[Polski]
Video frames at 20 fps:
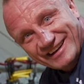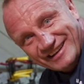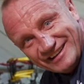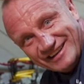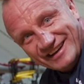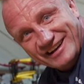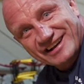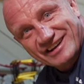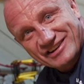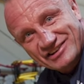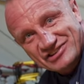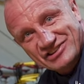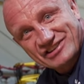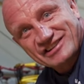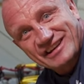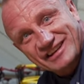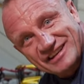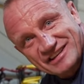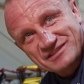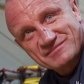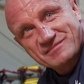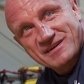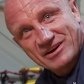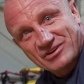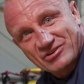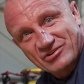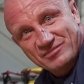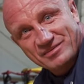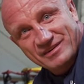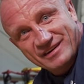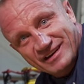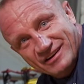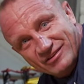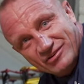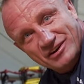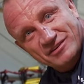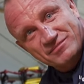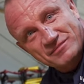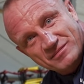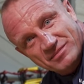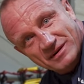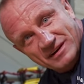Nie każdy taki smak lubi, a akurat mi